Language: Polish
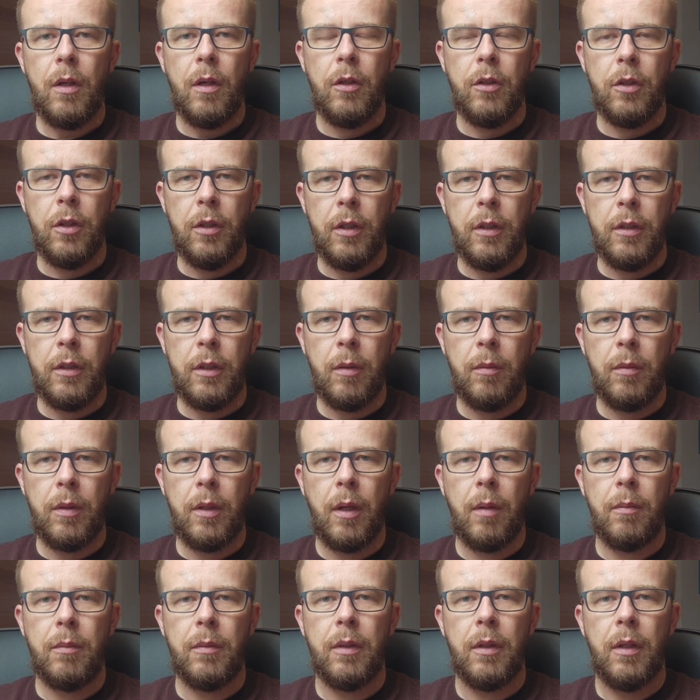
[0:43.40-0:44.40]
że jestem
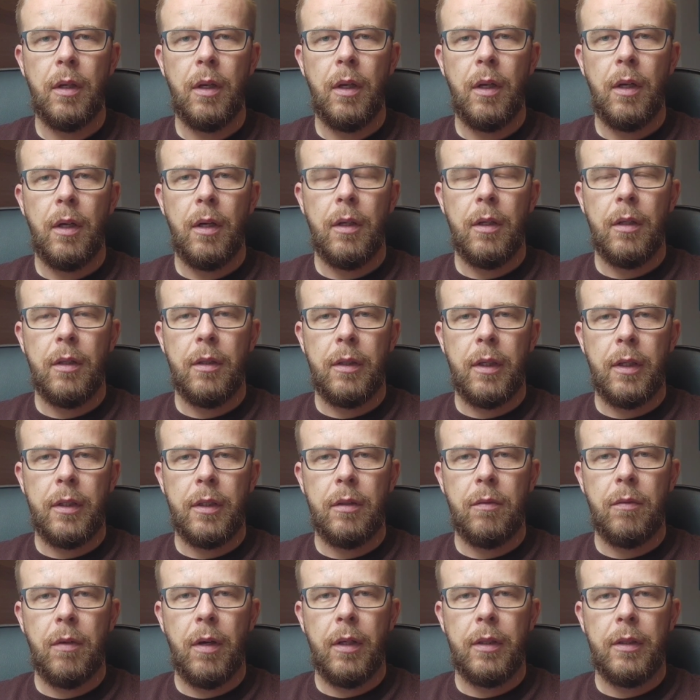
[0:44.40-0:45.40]
tam y,
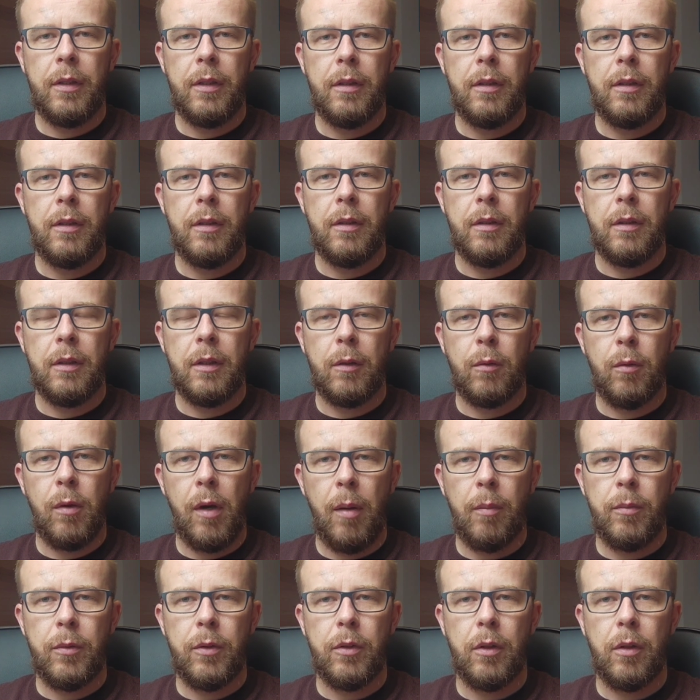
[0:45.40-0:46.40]
nazywany
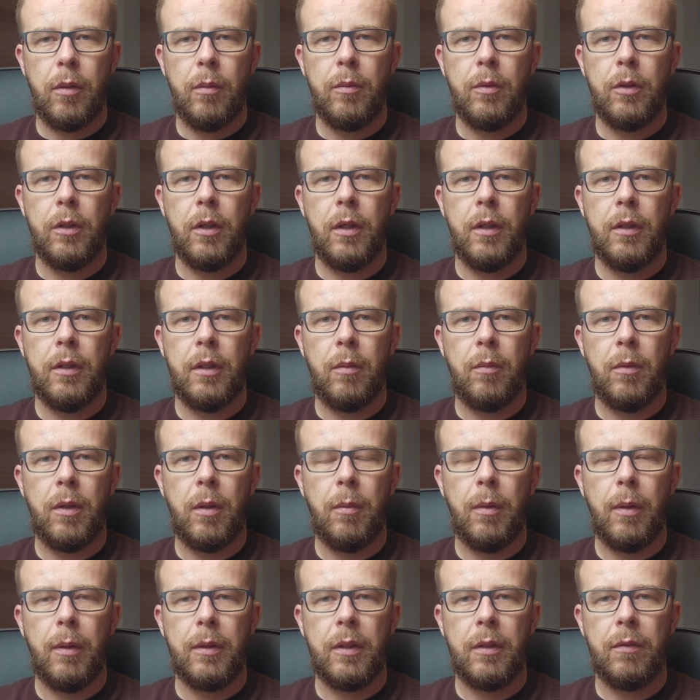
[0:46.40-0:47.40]
kłamcą, że jestem
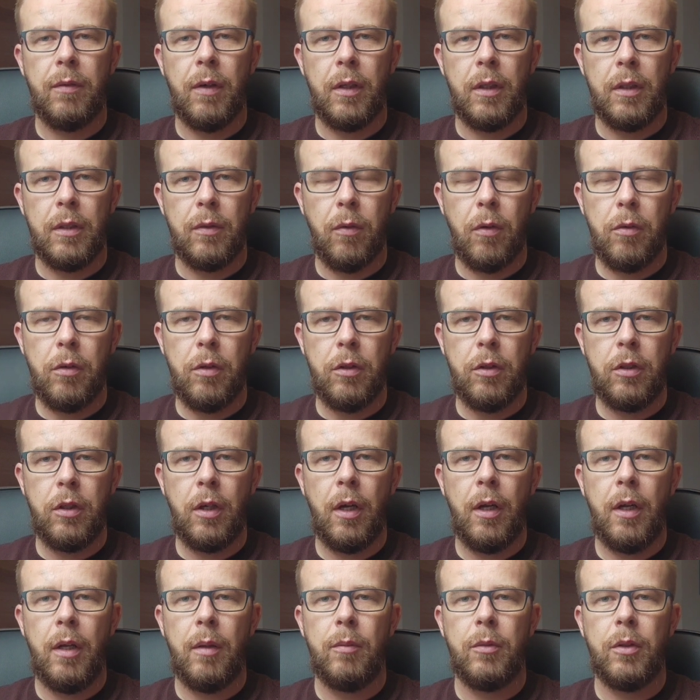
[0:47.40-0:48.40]
tam nazywany
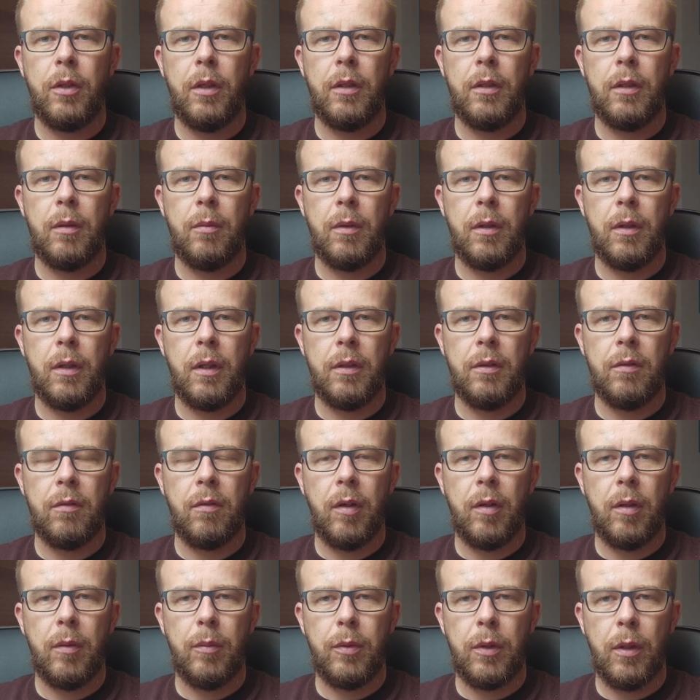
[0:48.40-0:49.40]
zwodzicielem, że jestem tam
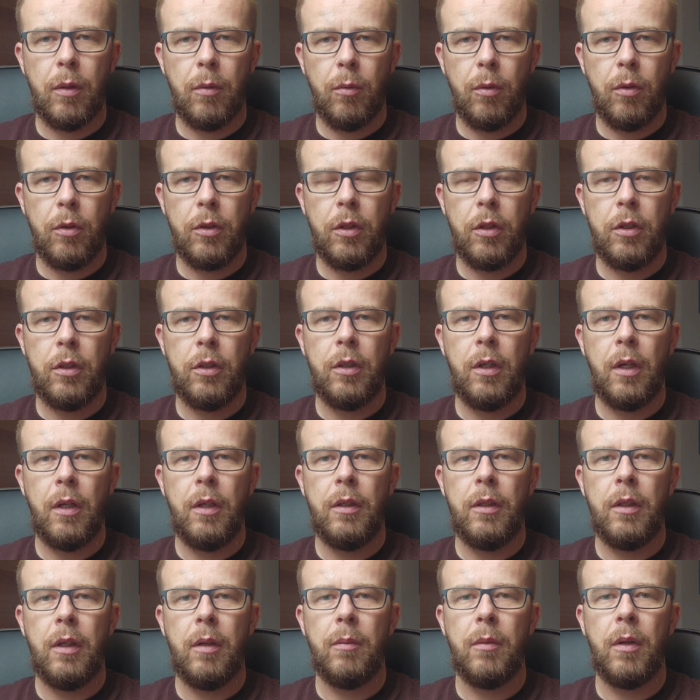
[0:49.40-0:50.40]
nazywany
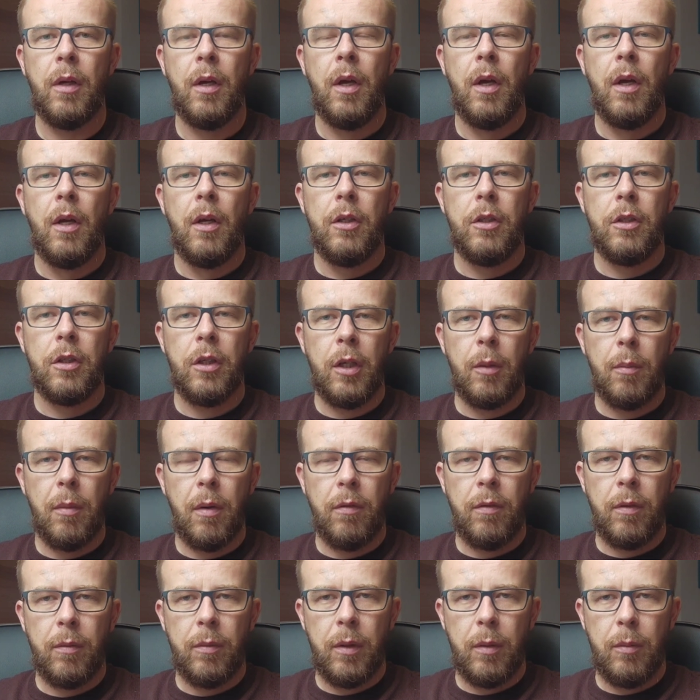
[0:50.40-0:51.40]
pseudochrześcijaninem, że nie ma
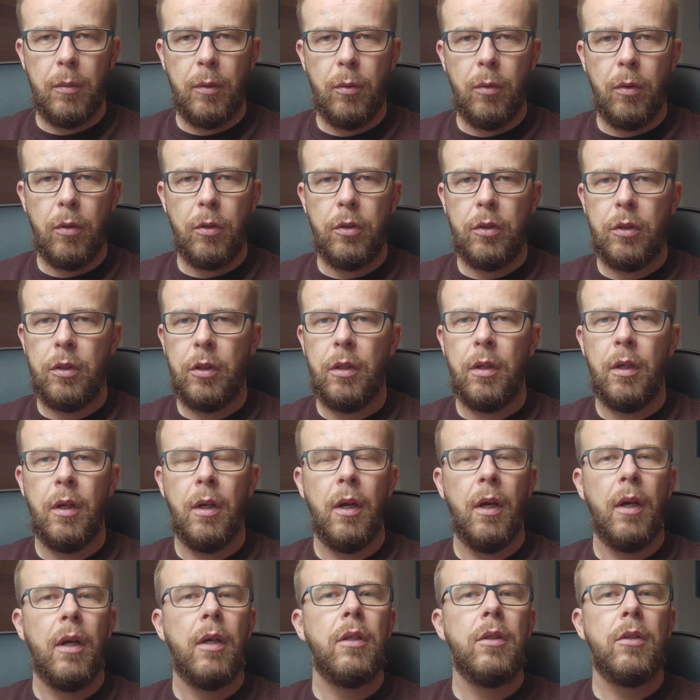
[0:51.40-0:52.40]
we mnie miłości,
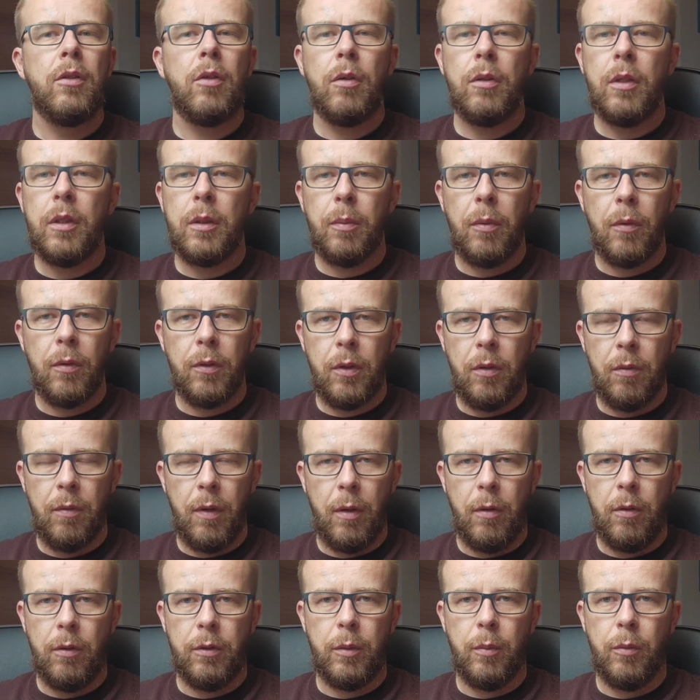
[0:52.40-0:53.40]
to nie
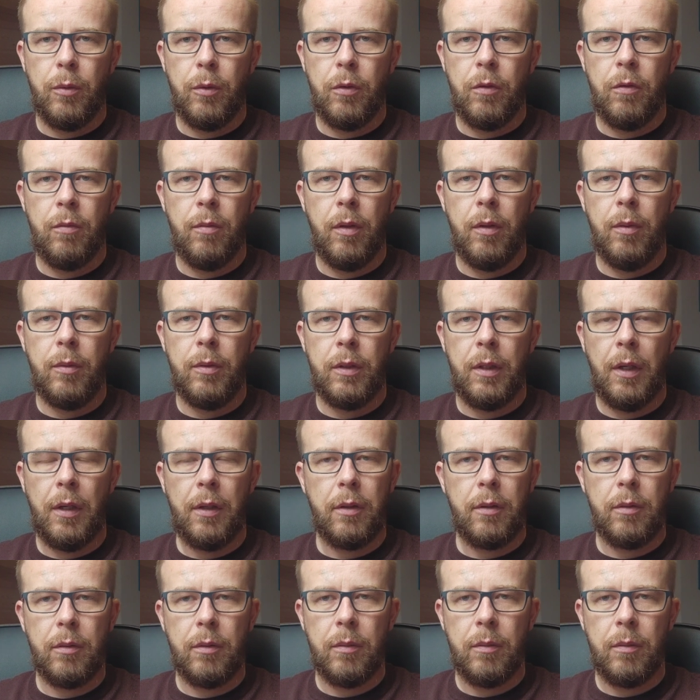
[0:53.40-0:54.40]
spowodowało smutku w moim
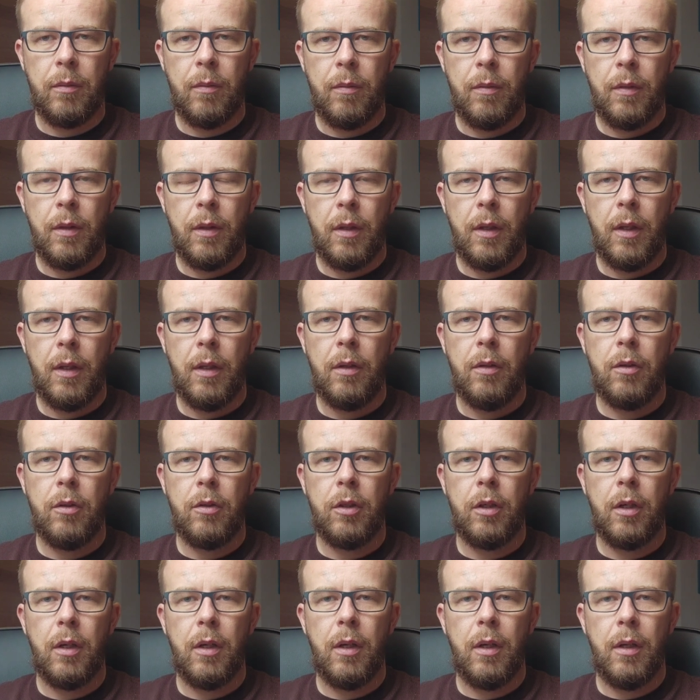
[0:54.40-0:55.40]
sercu. Dlatego,
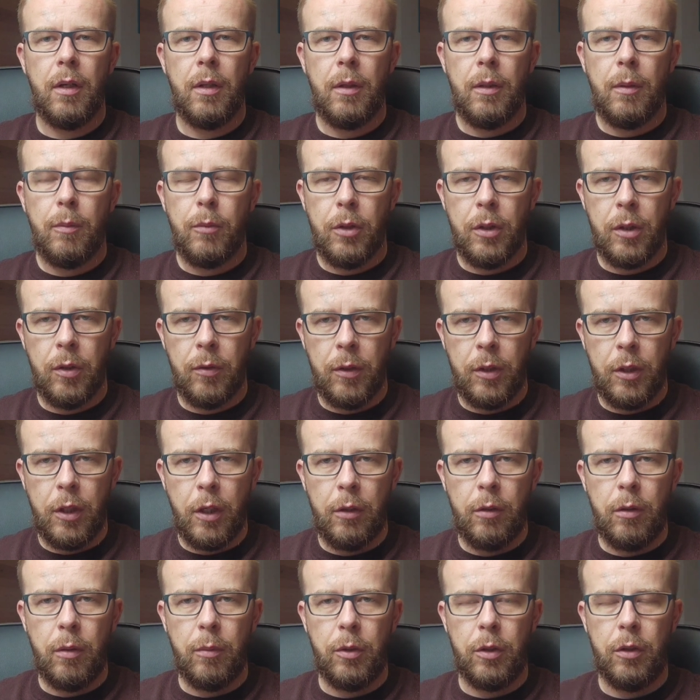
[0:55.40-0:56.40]
że
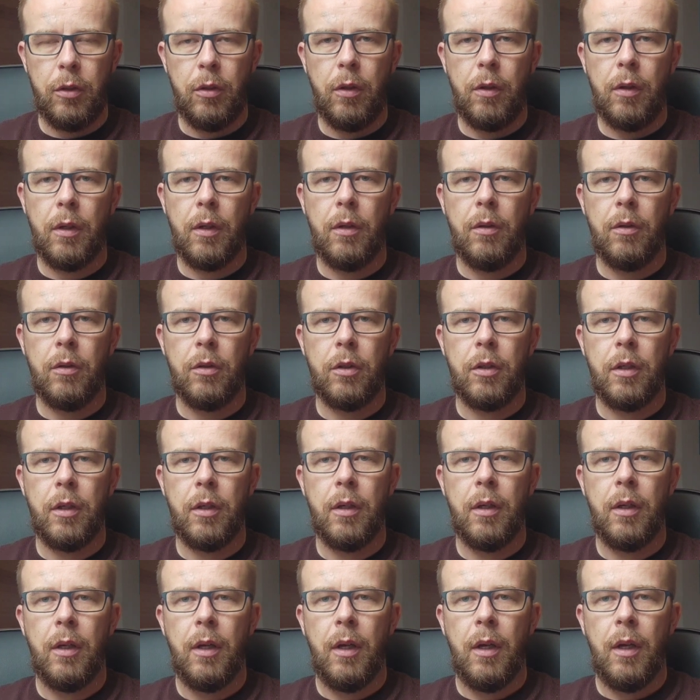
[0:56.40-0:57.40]
przyzwyczaiłem się do tego, że